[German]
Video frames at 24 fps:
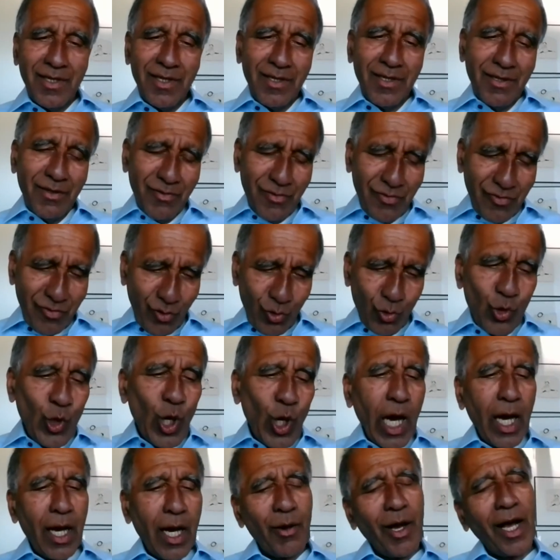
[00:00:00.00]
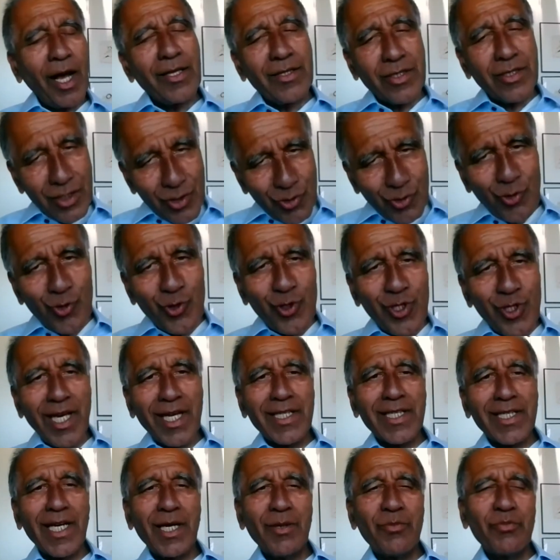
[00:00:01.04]
äh früher, als ich
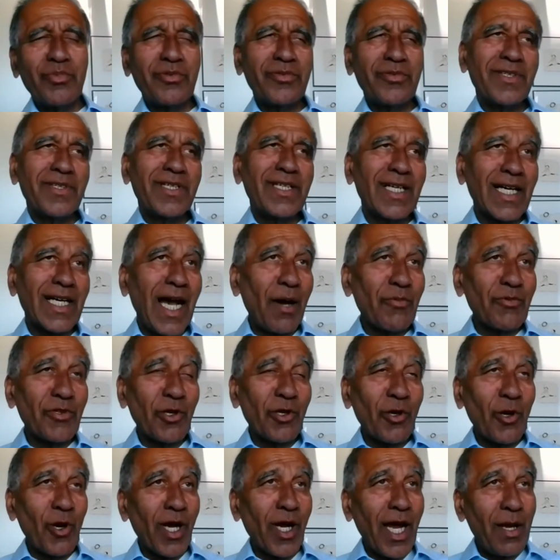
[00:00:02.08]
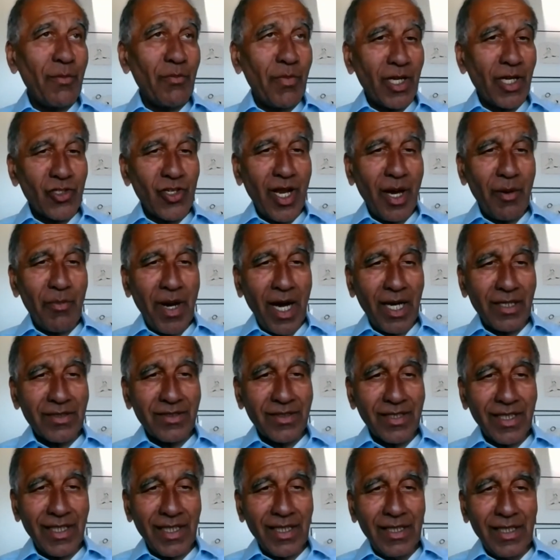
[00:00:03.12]
studiert habe, äh, gab es auch noch keinen
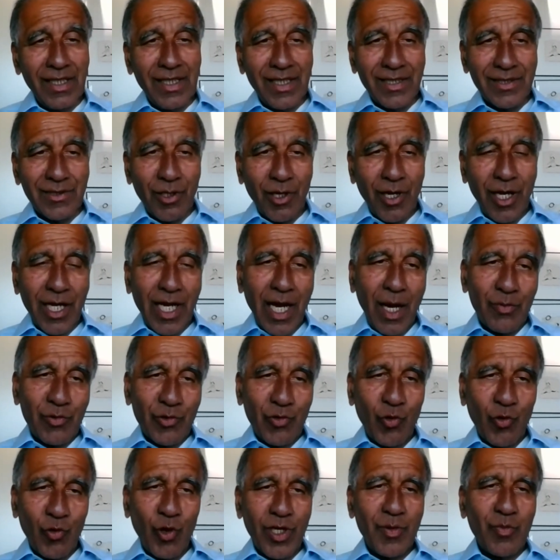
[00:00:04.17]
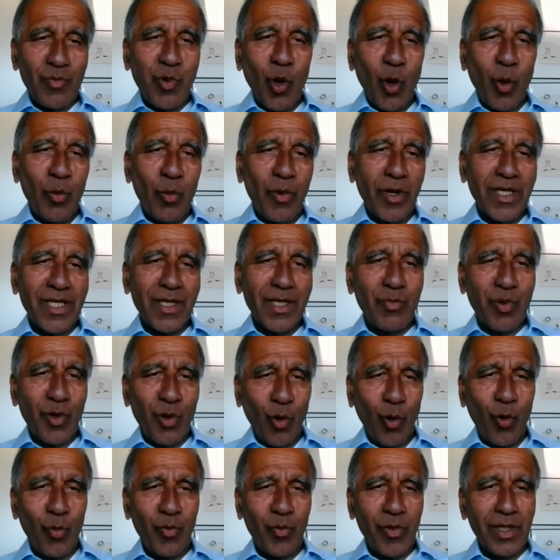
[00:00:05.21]
Bachelor-Master, sondern gab es Vordiplom und
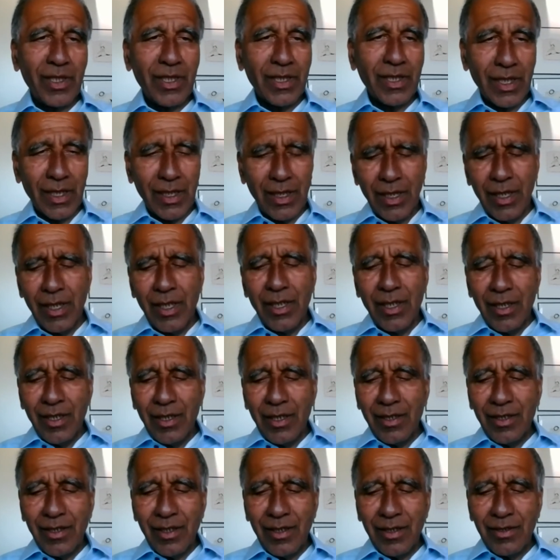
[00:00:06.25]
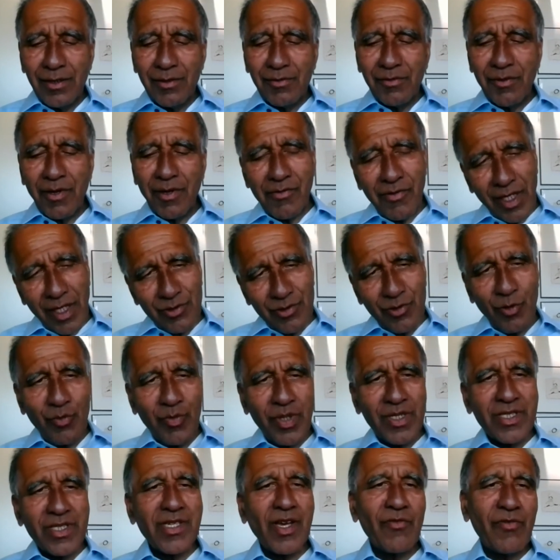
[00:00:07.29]
Diplom. Ne? und was so ein
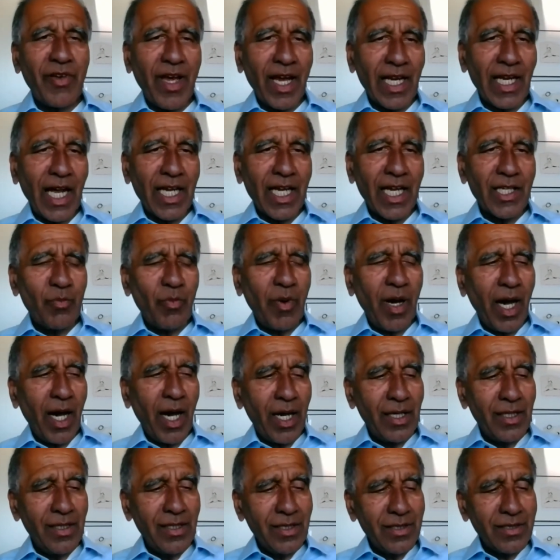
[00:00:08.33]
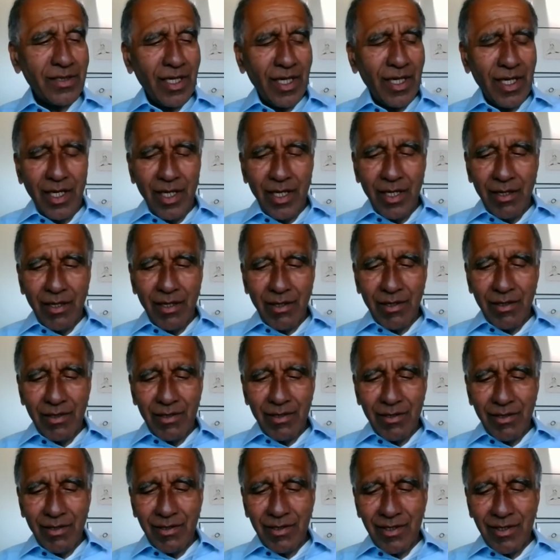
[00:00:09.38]
bisschen vergleichbar ist.
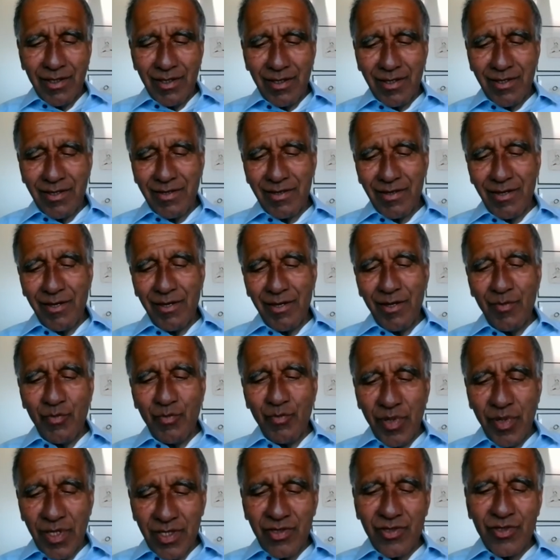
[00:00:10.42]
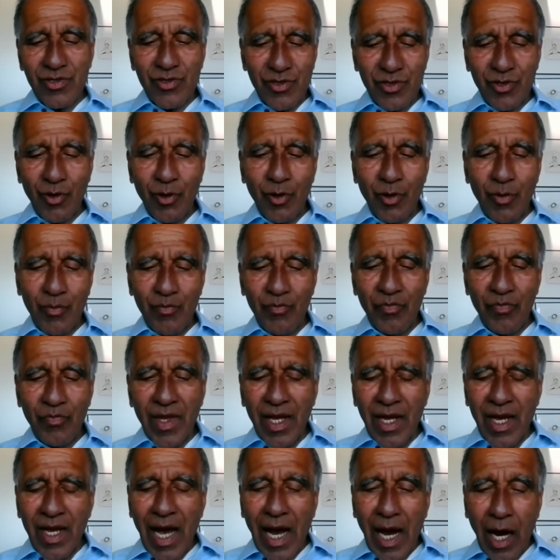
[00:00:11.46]
Und, und äh, bis zum
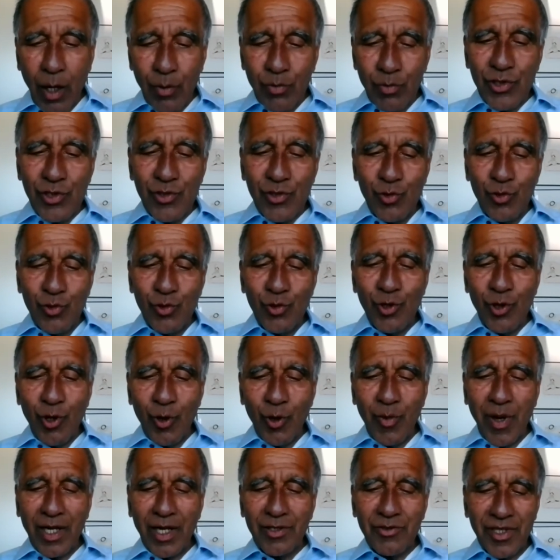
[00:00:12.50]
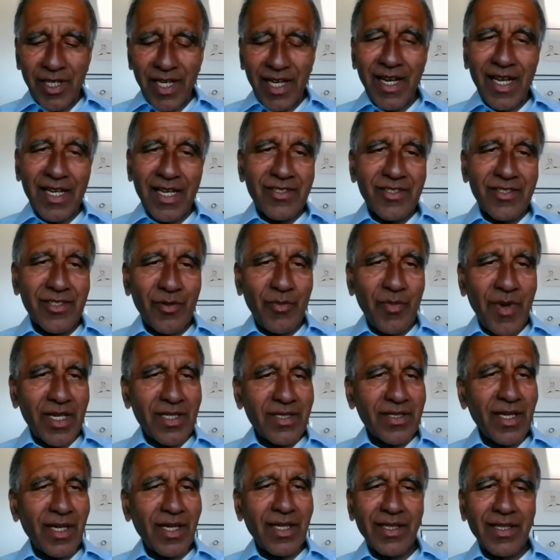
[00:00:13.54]
Hauptstudium, also in den ersten
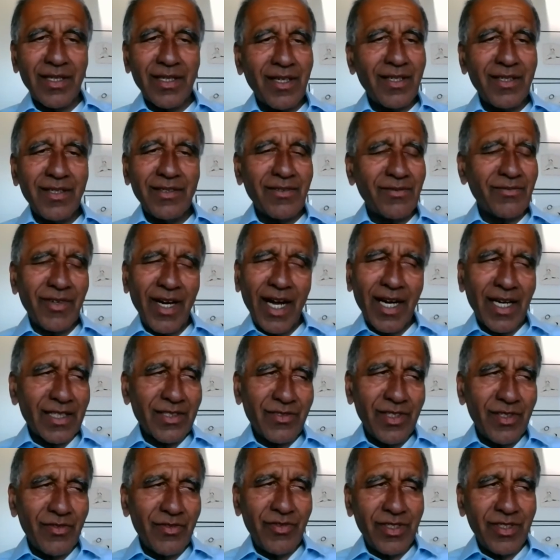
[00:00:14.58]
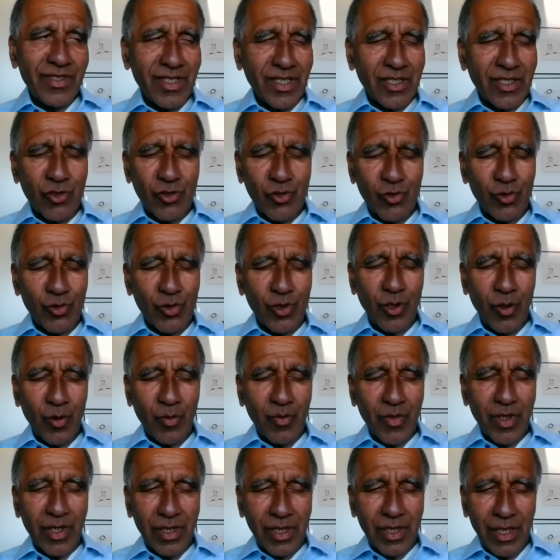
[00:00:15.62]
Semestern, äh, war das wie ein Physikstudium.
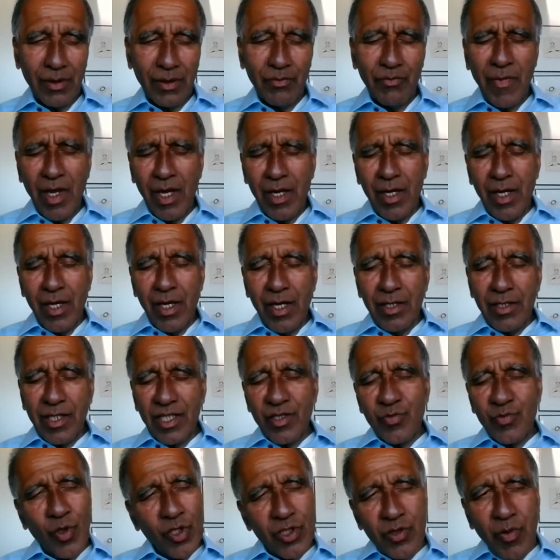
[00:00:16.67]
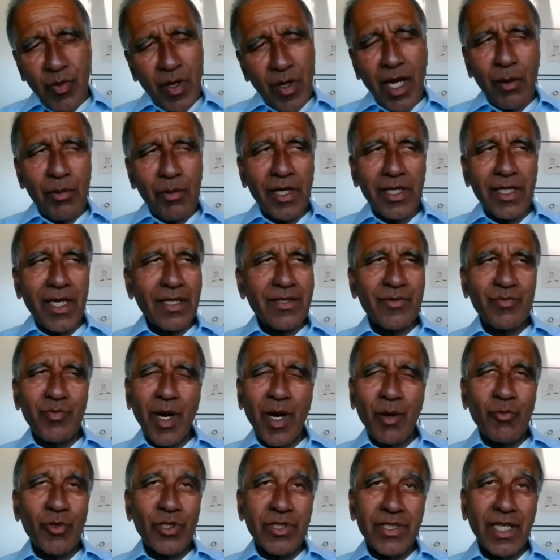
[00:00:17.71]
Ne? Das muss man aber jetzt,
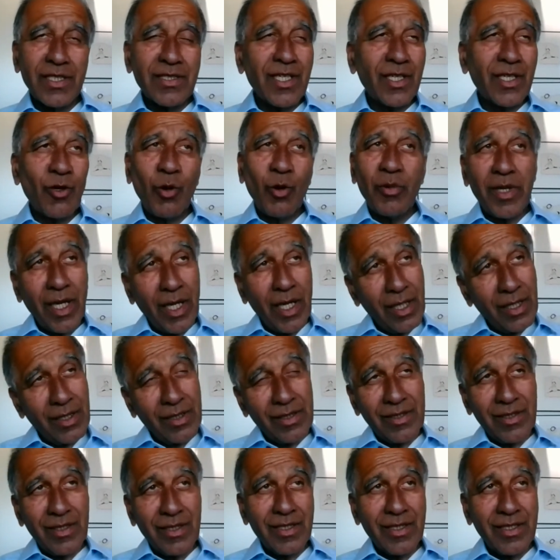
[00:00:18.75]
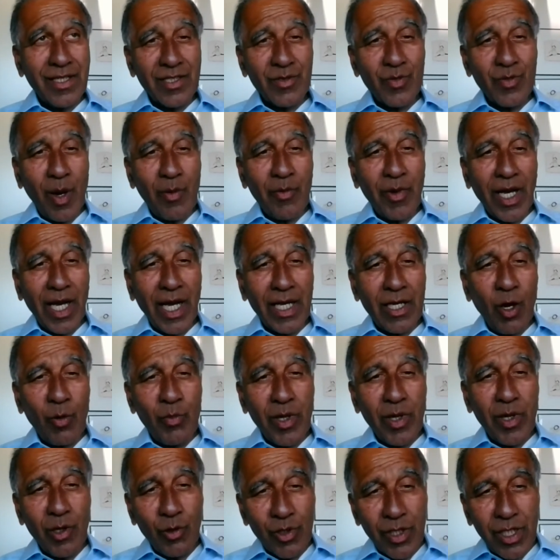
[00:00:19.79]
man muss jetzt nicht unbedingt äh, das machen, man kann ja auch
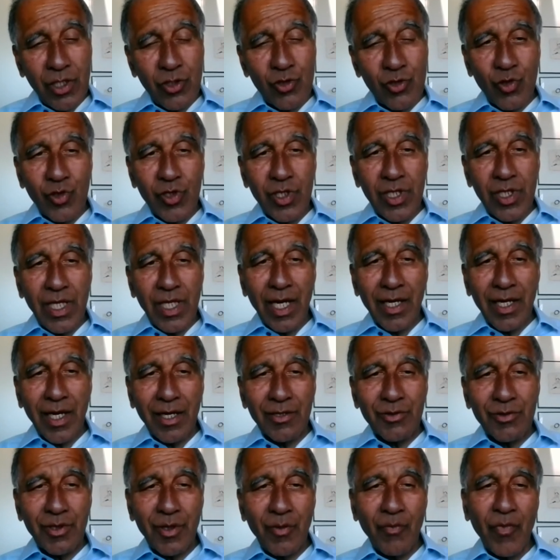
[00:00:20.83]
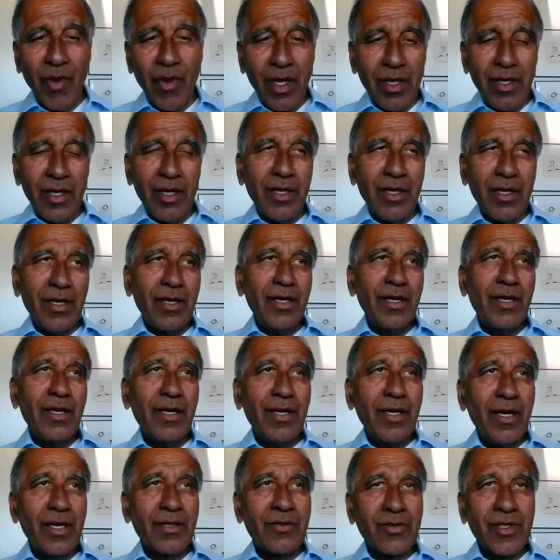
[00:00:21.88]
Biologie studieren, also
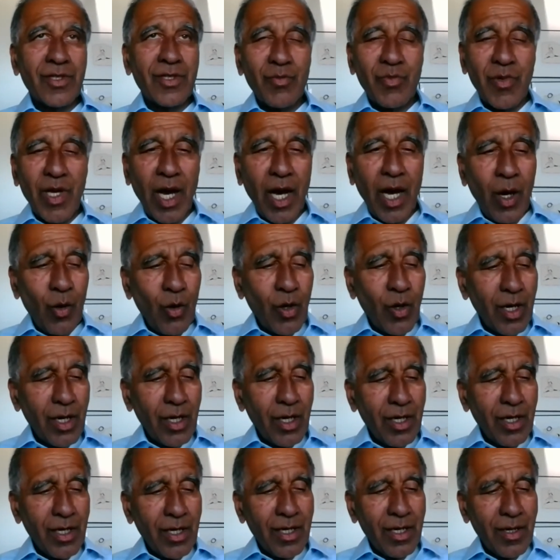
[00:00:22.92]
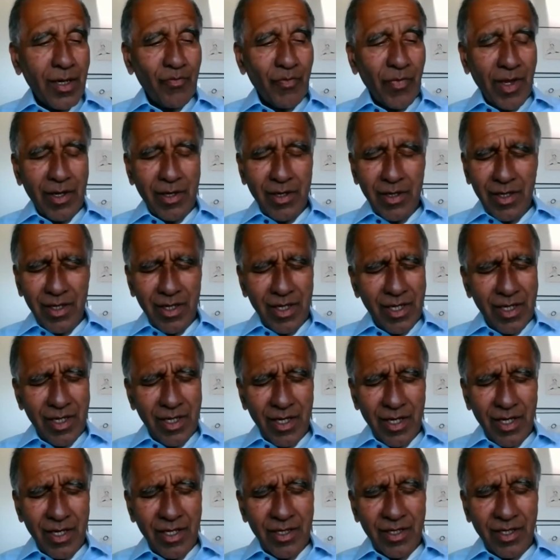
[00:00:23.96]
äh, es gibt ja auch äh,
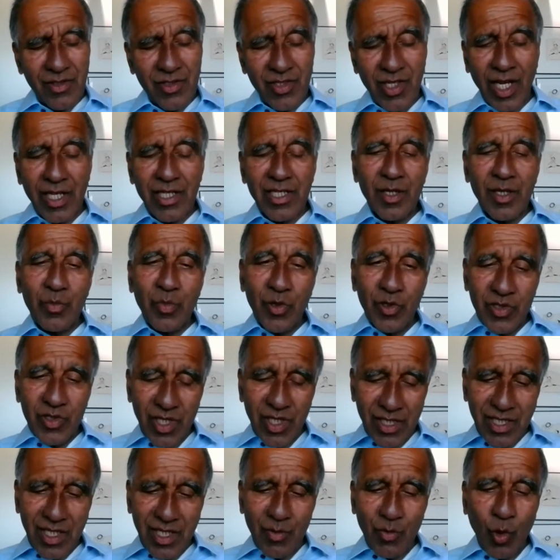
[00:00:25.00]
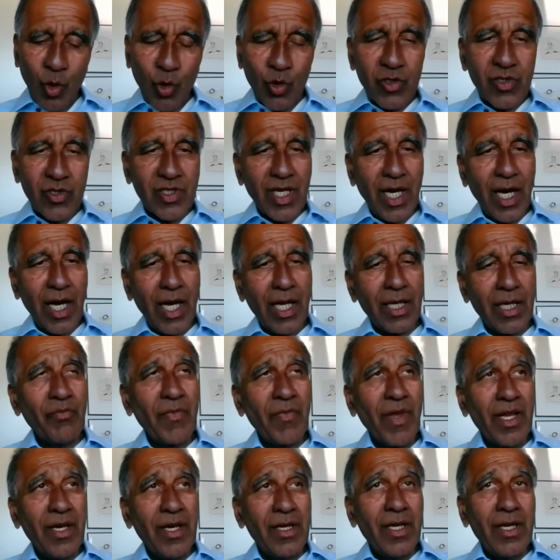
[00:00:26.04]
äh, interessante Prozesse im Ozean,
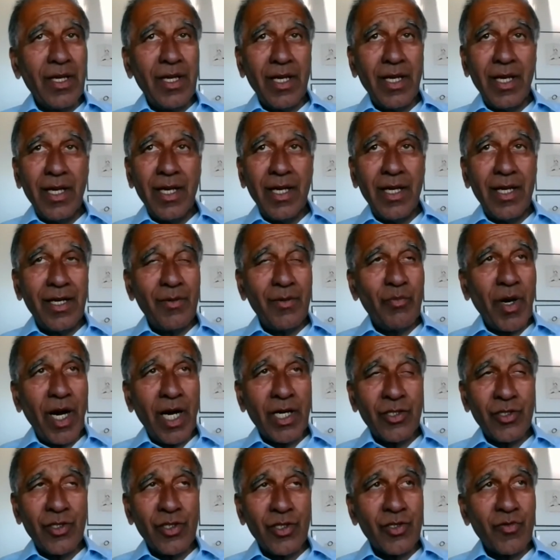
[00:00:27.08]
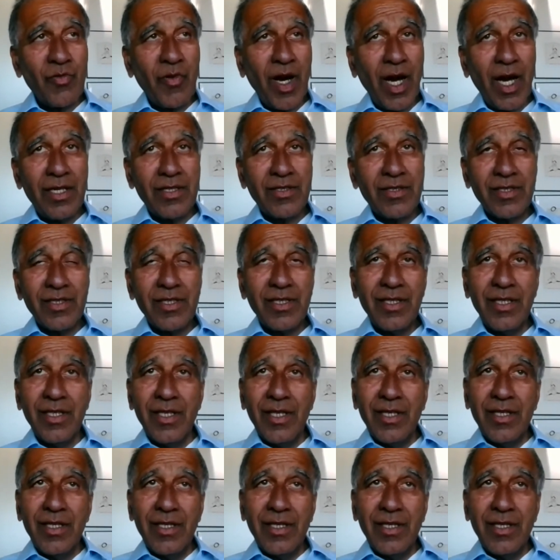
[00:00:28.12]
beispielsweise